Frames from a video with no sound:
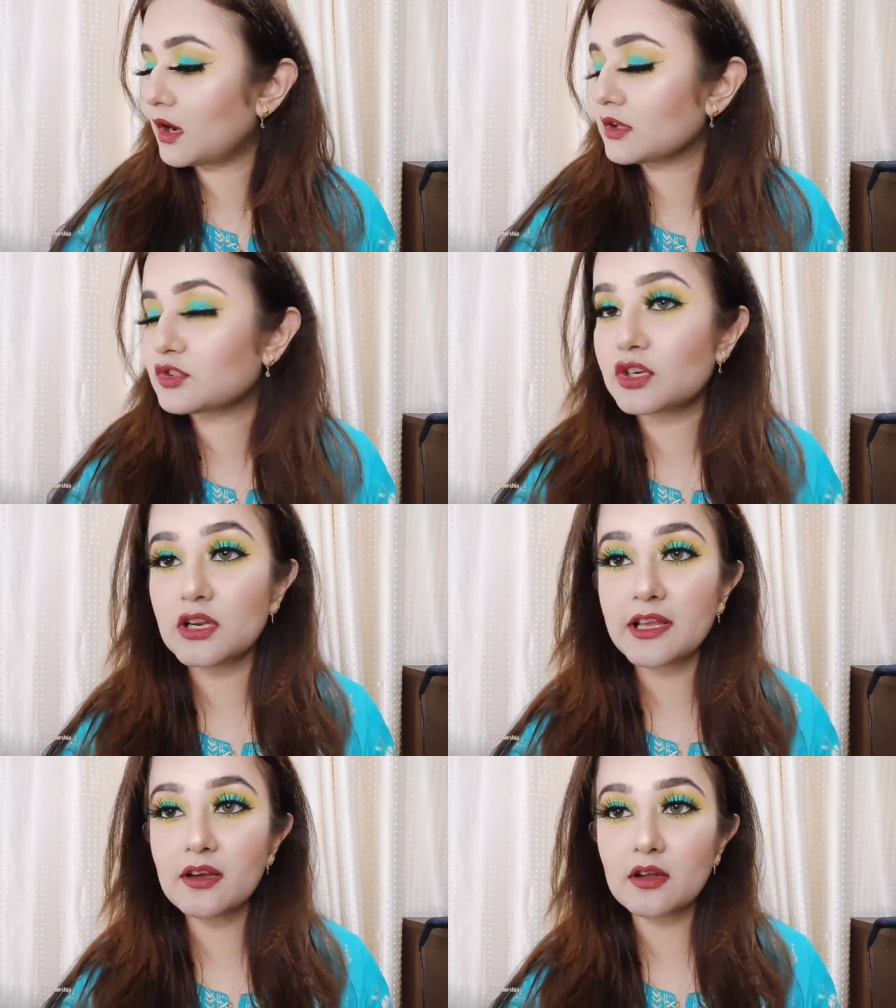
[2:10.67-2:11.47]

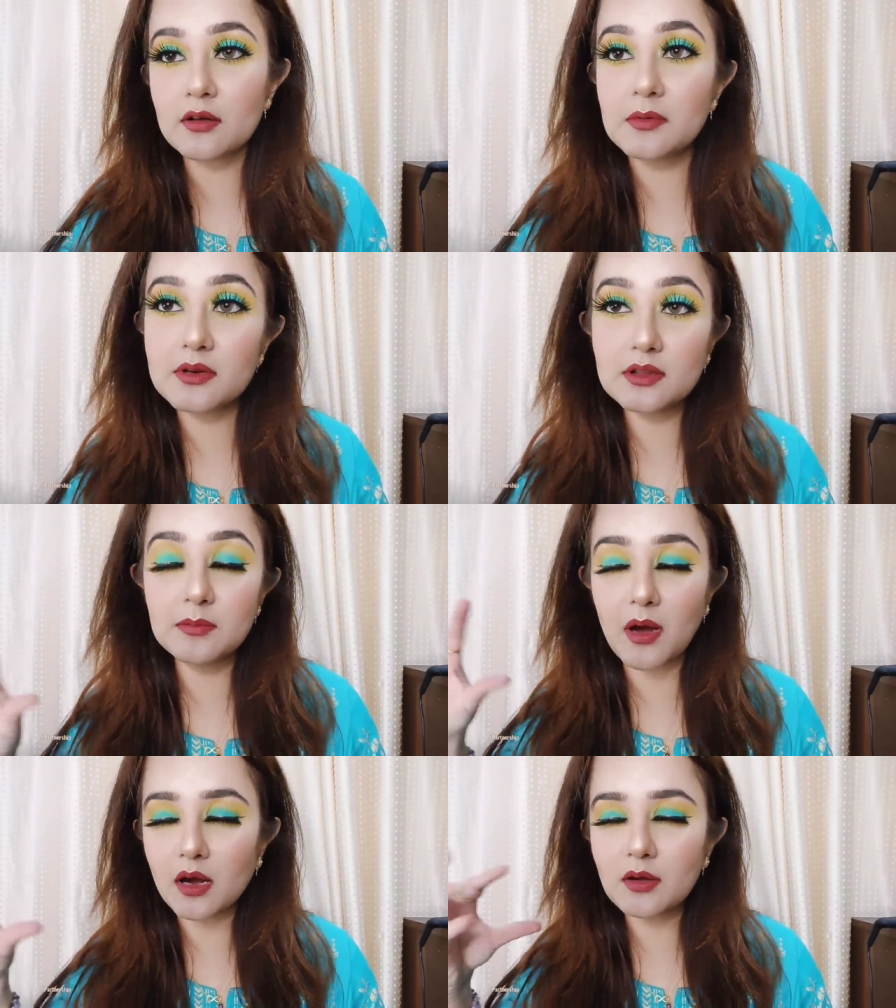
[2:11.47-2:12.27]
आजकल एक गाना मेरे
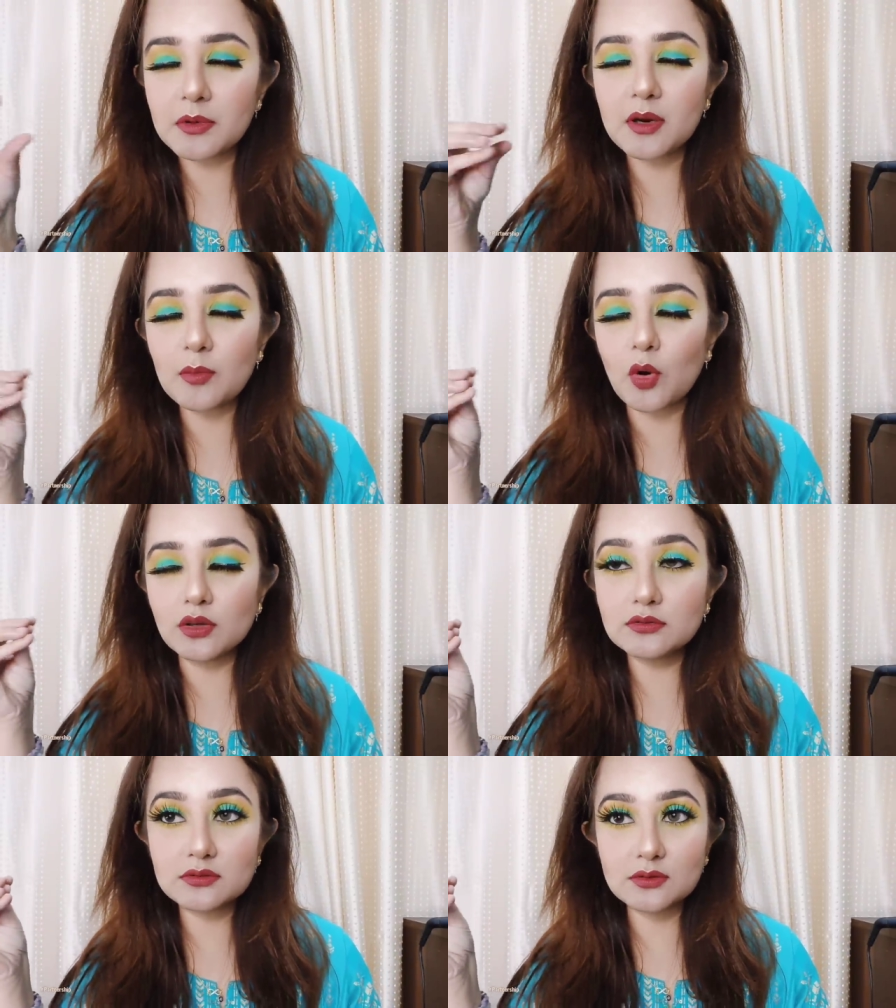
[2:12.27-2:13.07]
दिमाग में ना
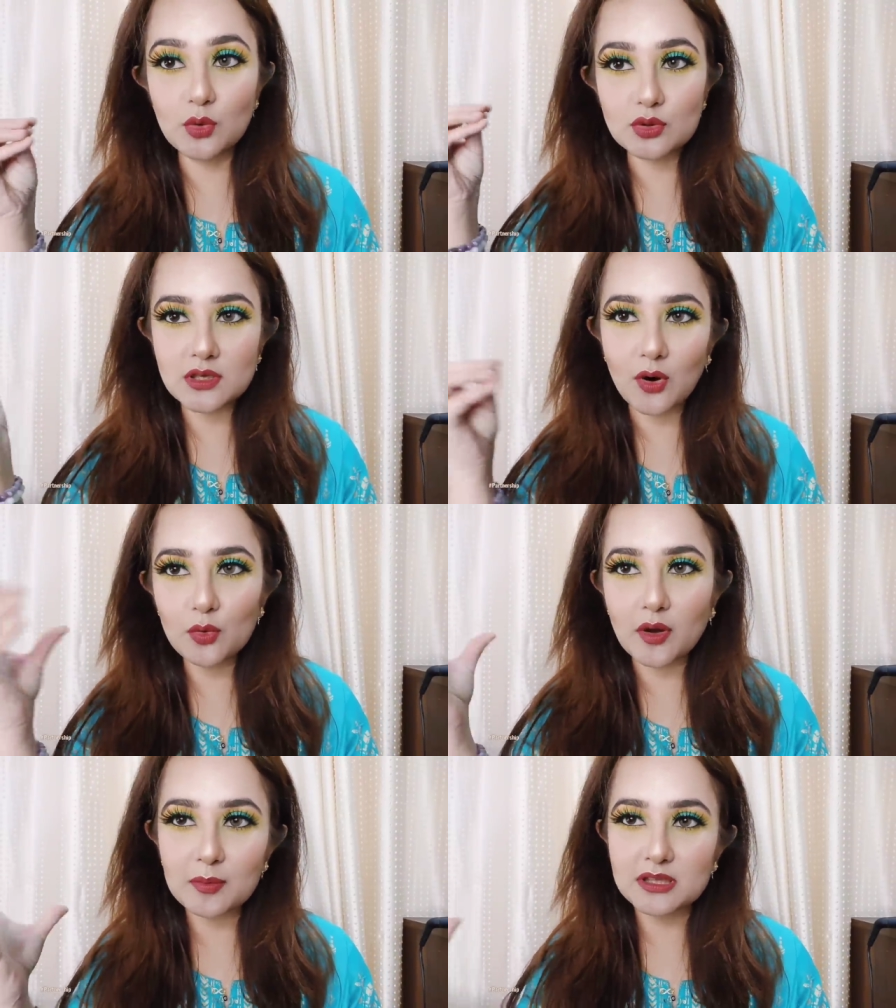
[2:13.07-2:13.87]
बहुत घुसा
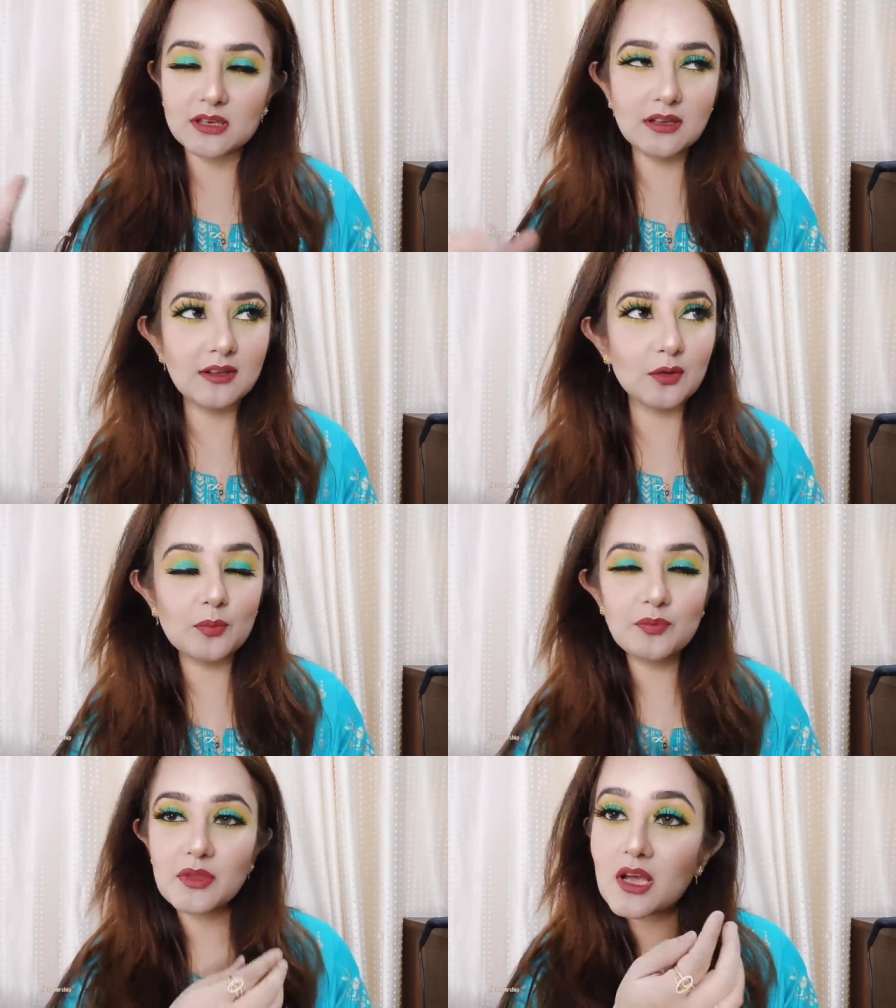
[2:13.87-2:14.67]
हुआ है पता नहीं क्यों
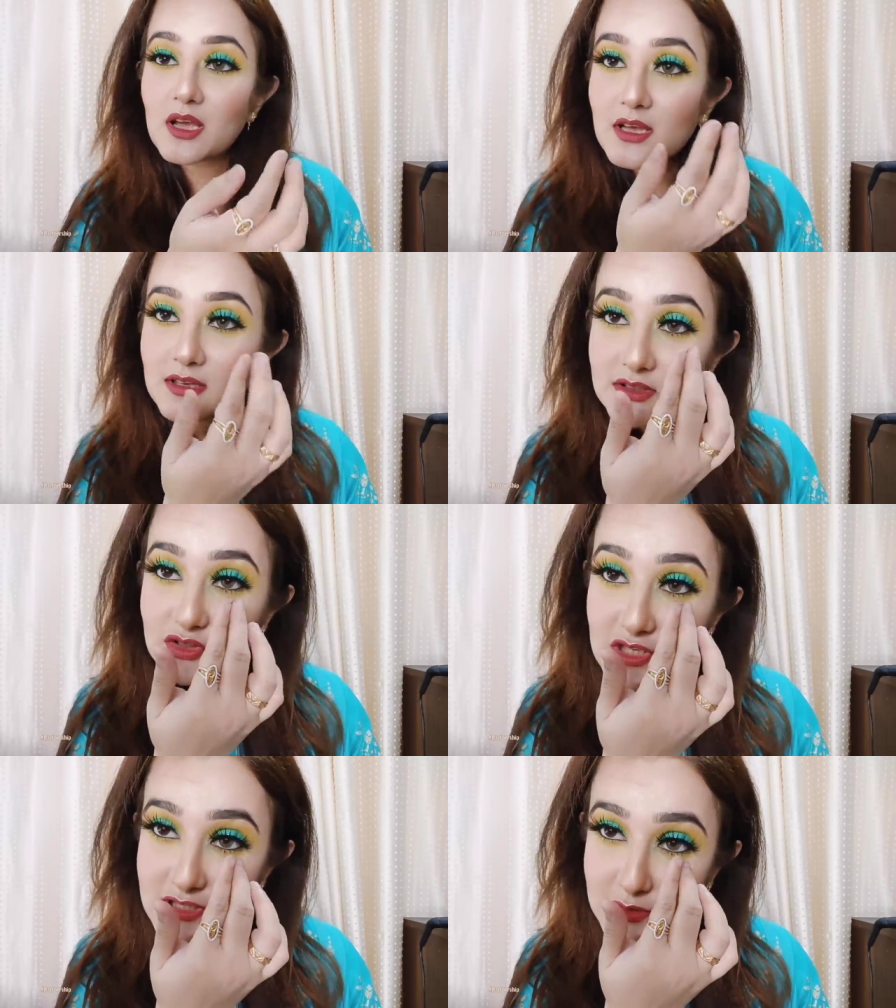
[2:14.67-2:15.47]

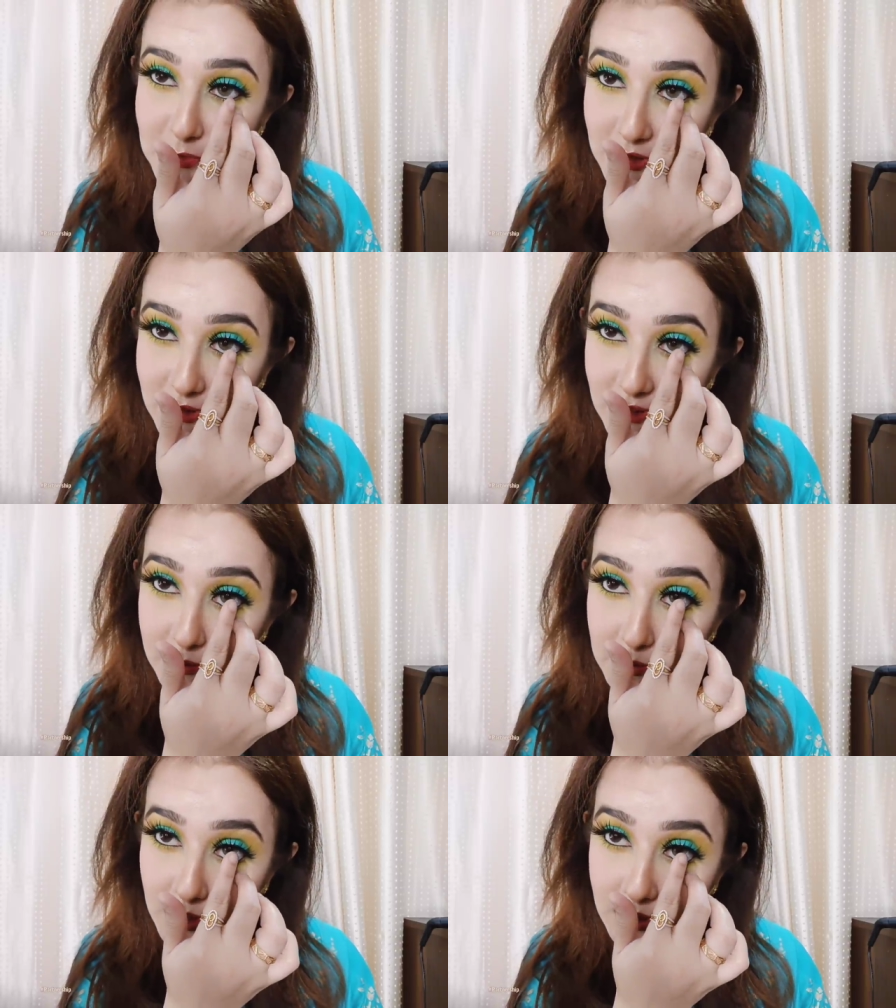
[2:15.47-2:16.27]
जिसम की
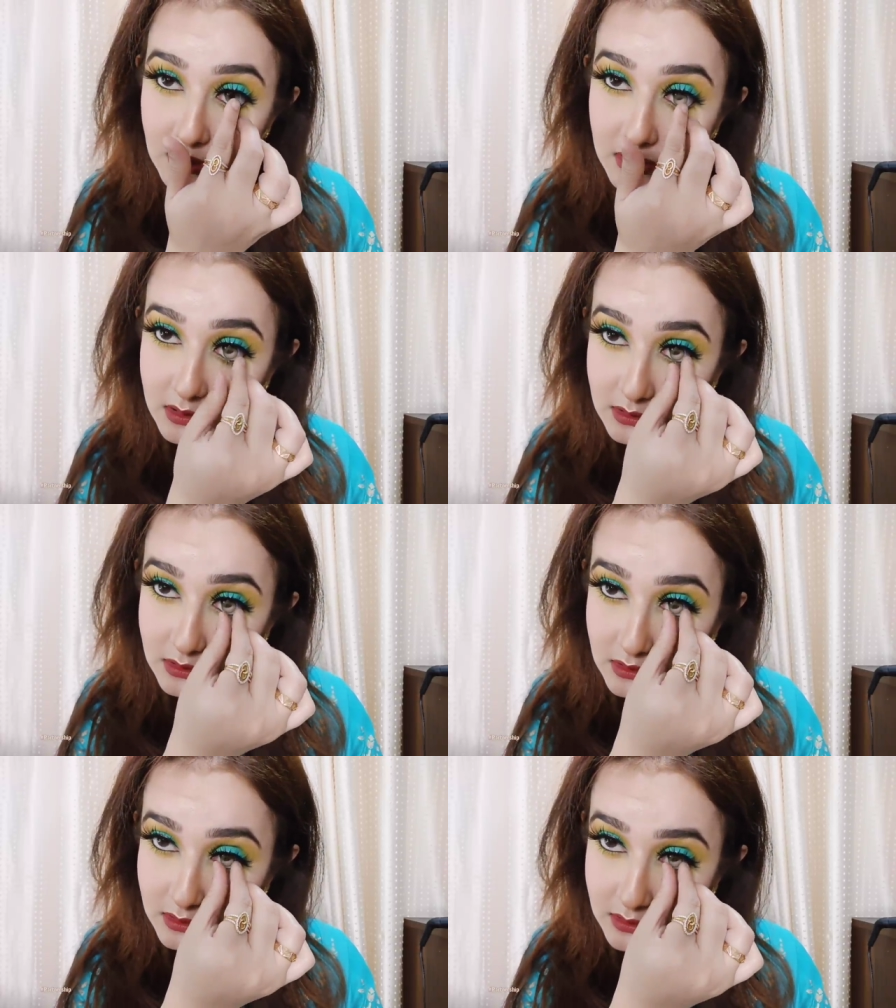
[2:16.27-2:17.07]

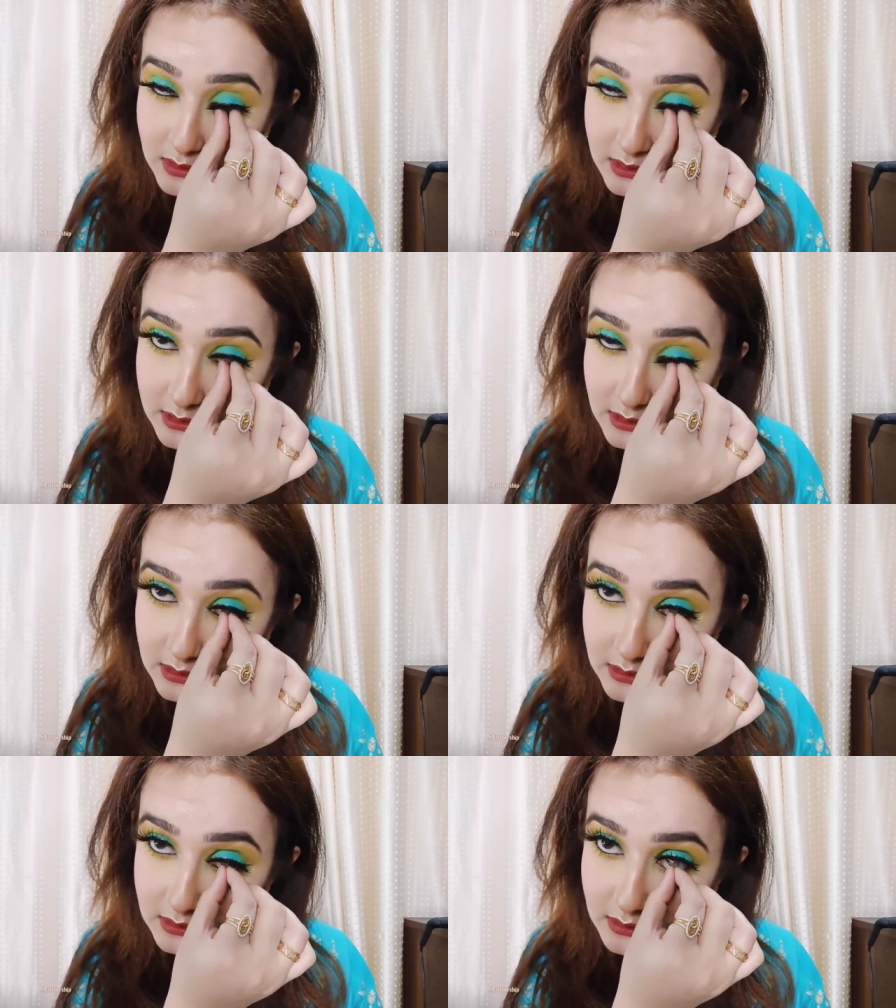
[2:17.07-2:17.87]
बात
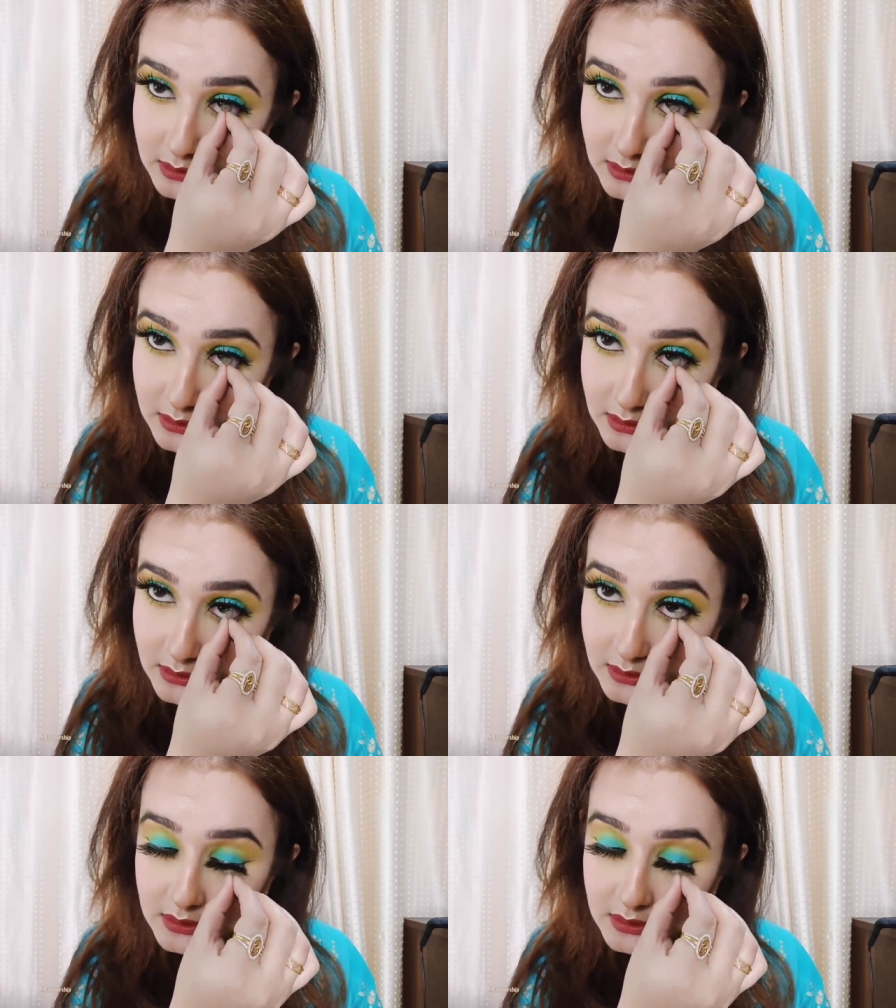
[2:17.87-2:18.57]
नहीं थी